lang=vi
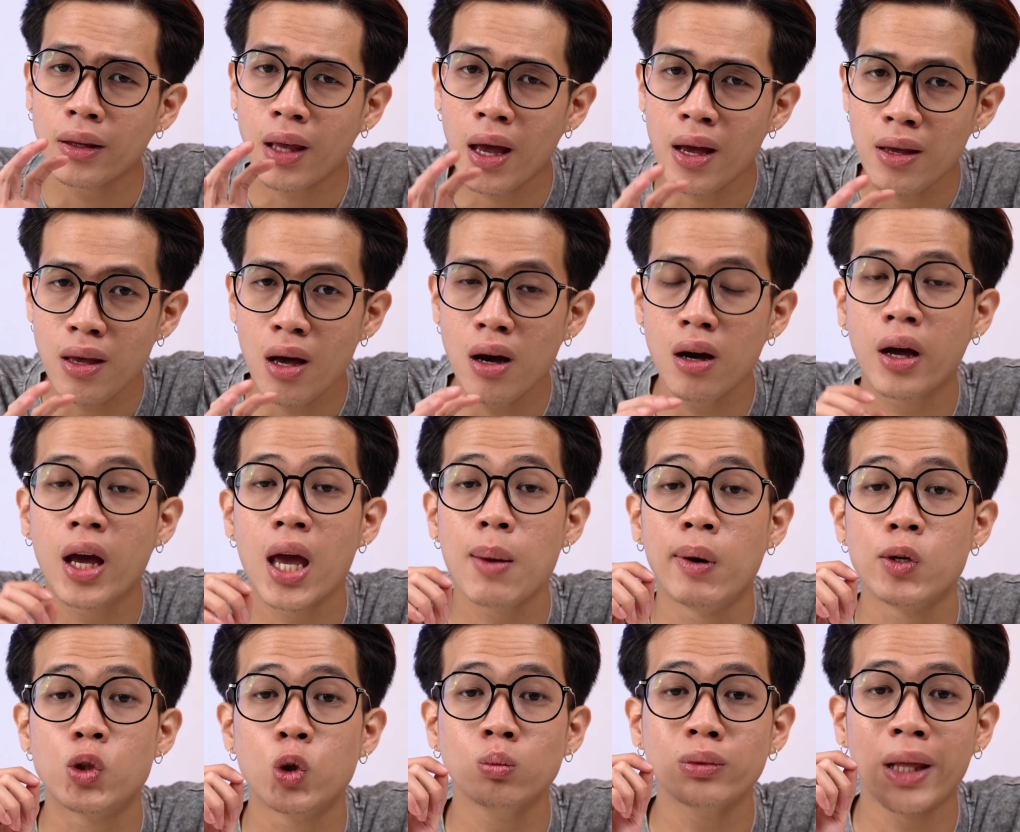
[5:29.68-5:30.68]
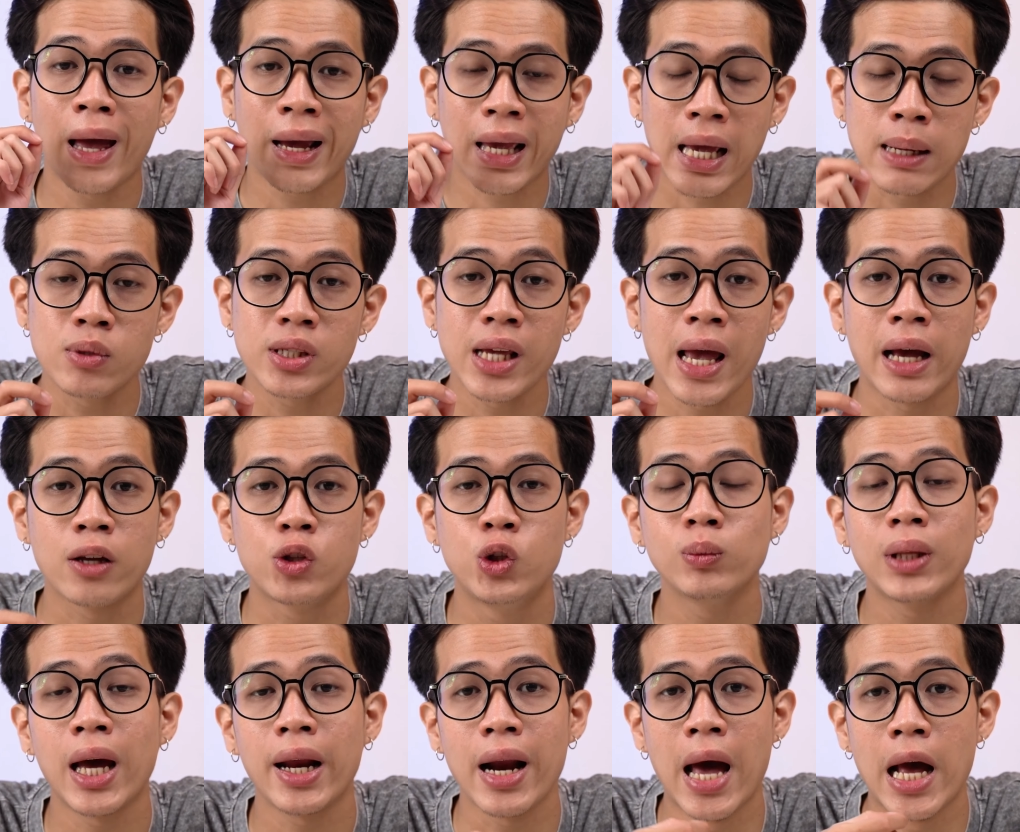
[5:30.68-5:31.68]
Thế nhưng khi mà chúng ta cắm sạc,
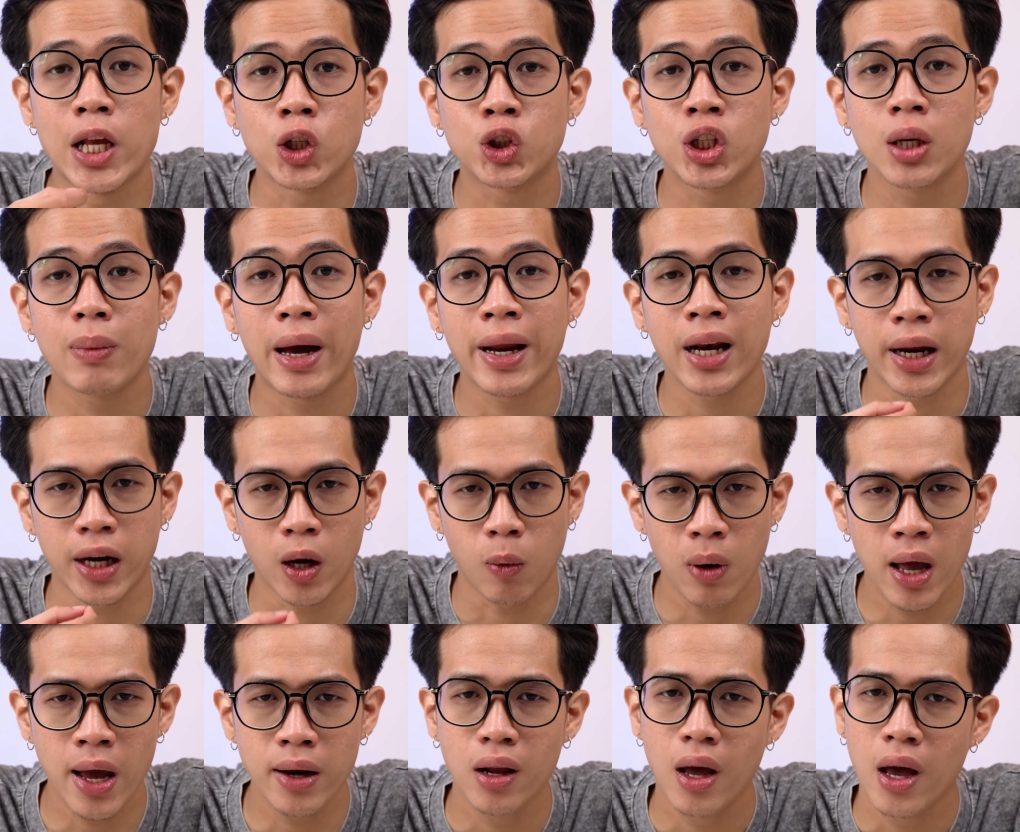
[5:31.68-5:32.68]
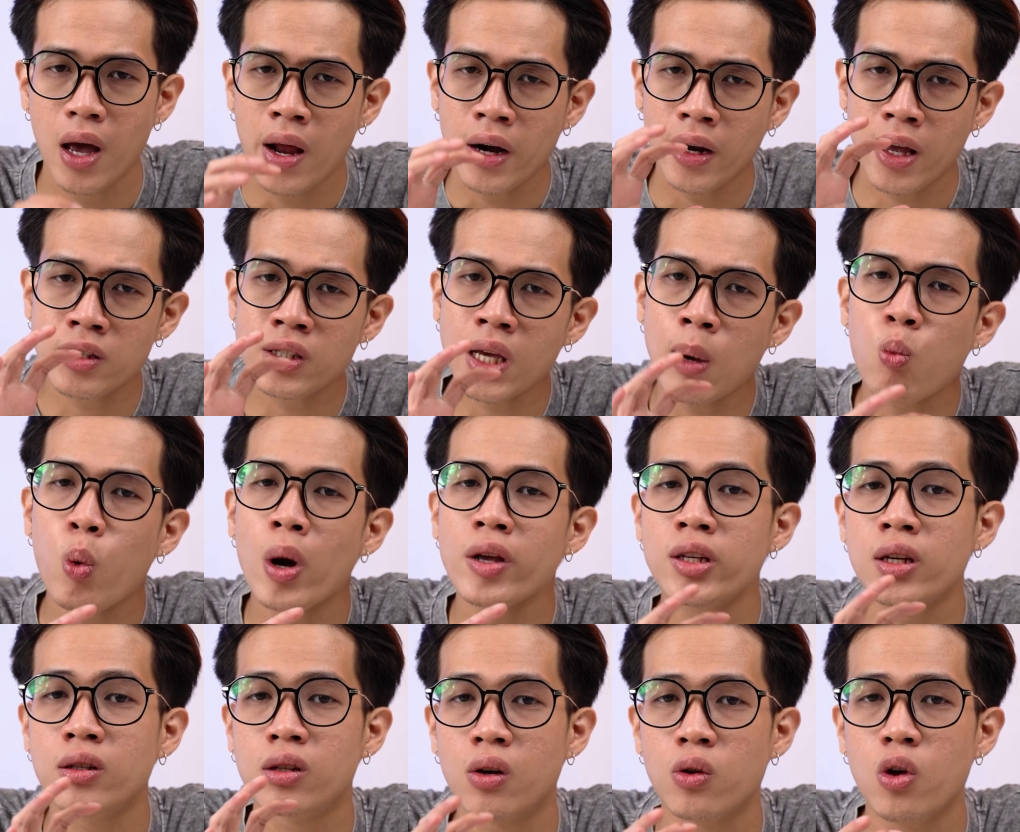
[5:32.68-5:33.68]
chúng ta để cho chiếc máy này nóng lên thì trong quá
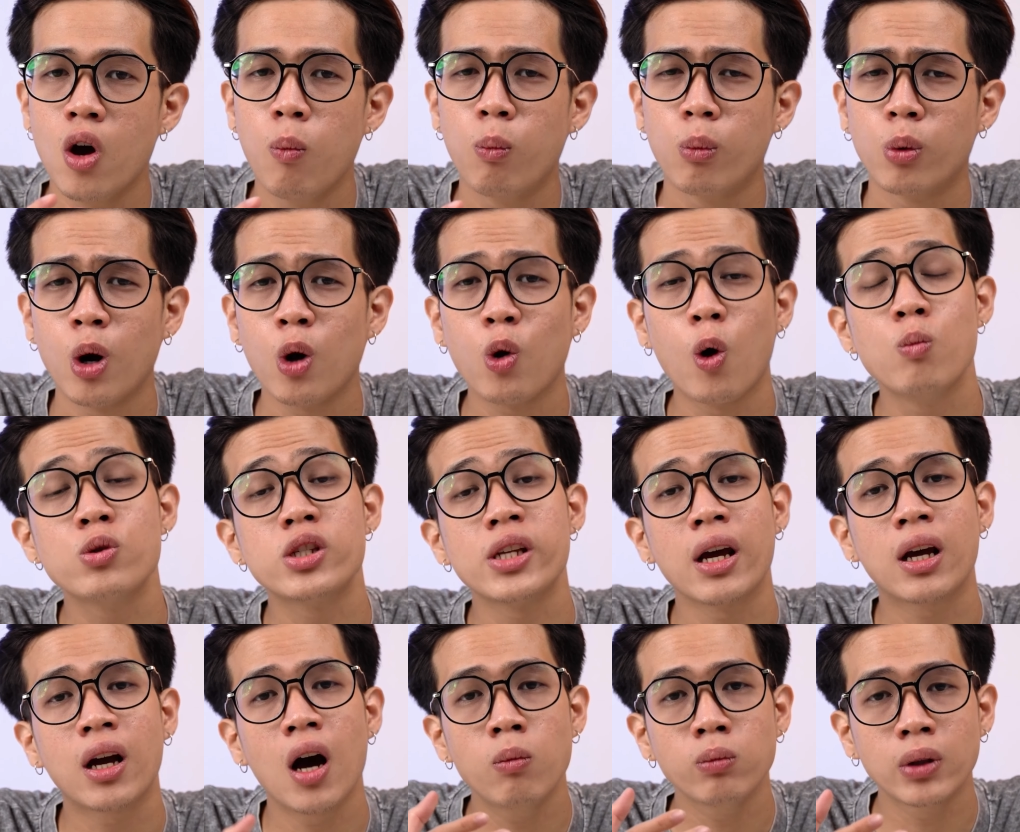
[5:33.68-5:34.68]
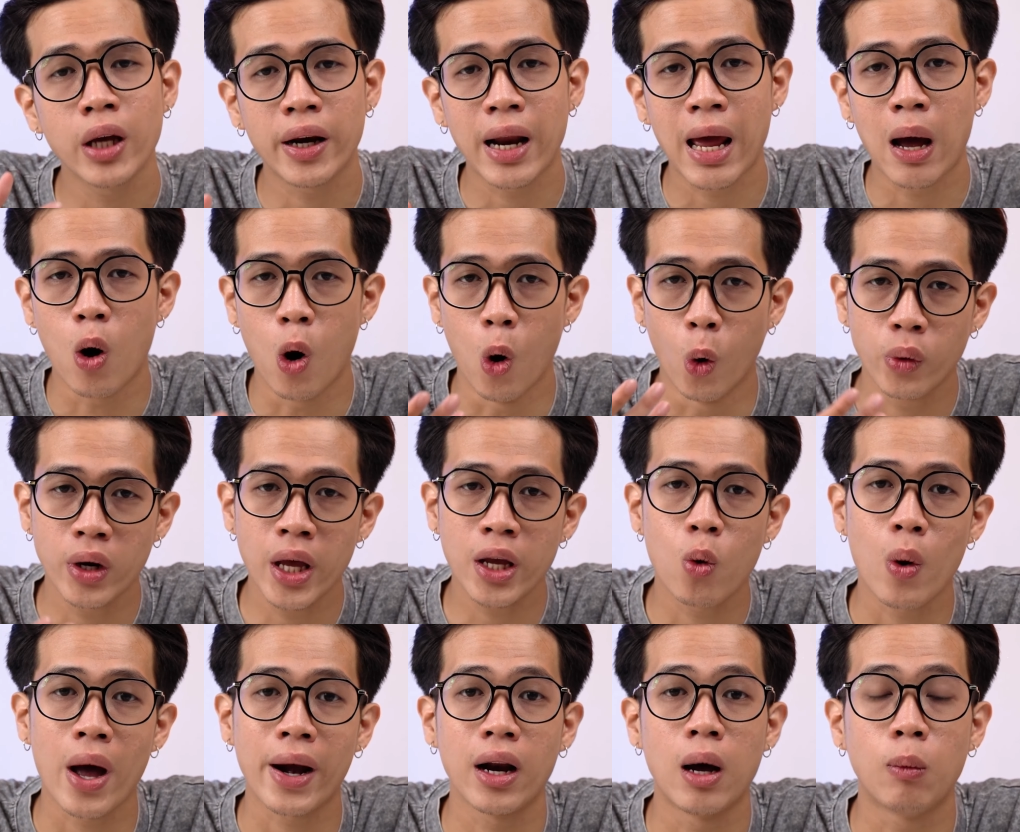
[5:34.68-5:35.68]
trình sử dụng nó cũng sẽ không thể nào ổn
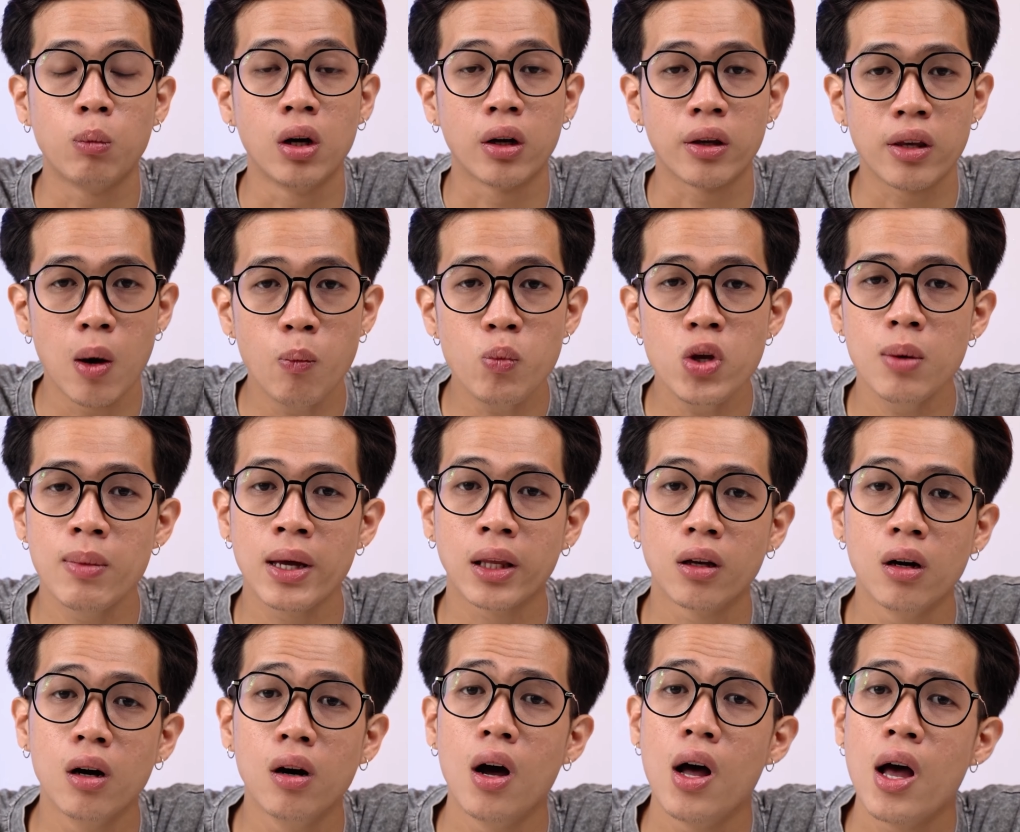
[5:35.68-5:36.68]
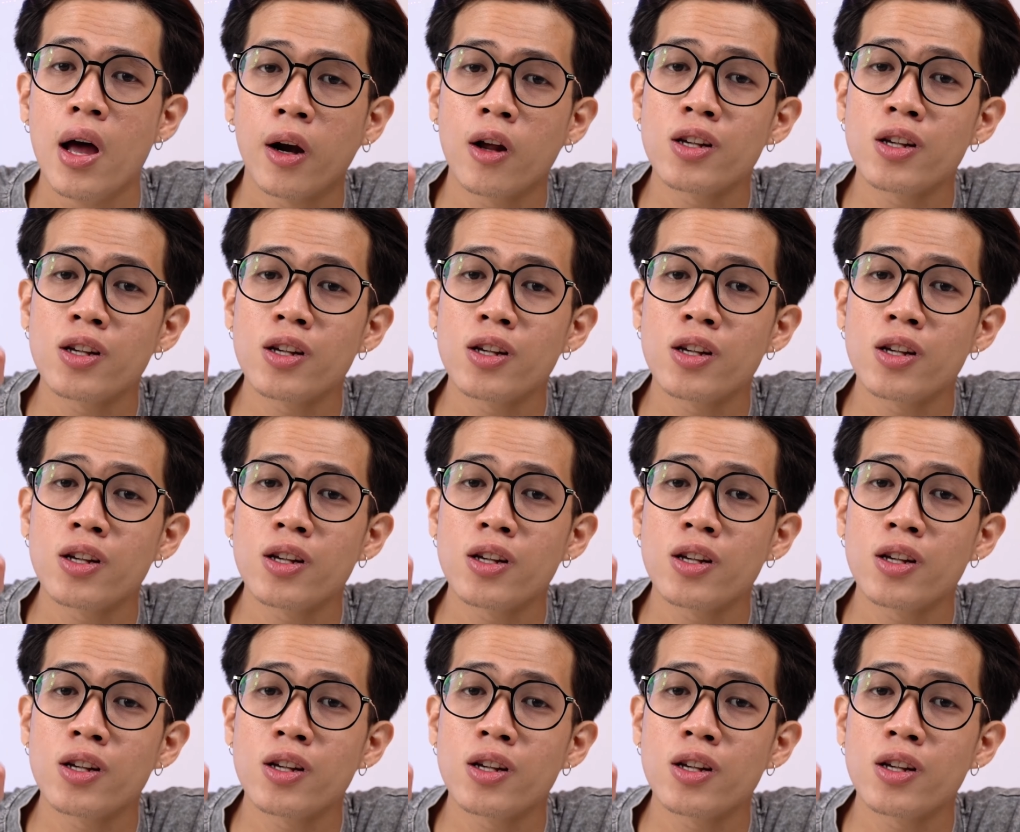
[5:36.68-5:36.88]
định hoạt động được giống như bình thường.